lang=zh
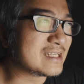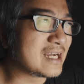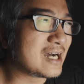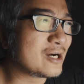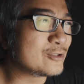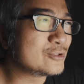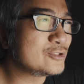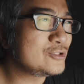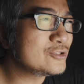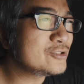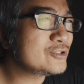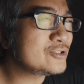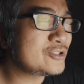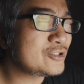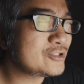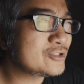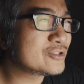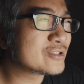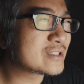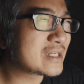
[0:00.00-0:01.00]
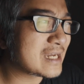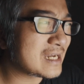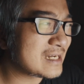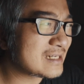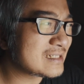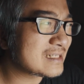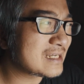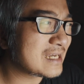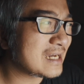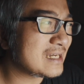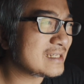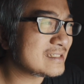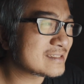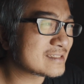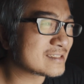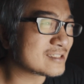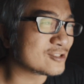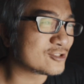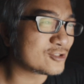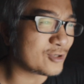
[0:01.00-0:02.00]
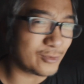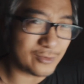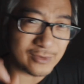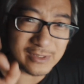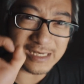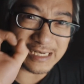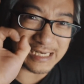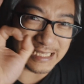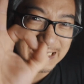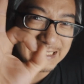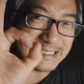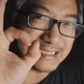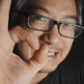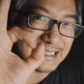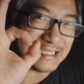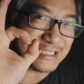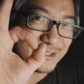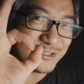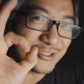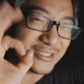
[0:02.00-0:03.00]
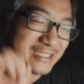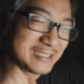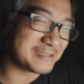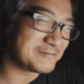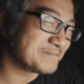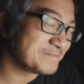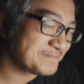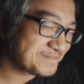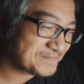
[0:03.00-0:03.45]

然后 YouTube 刚开始从零订阅，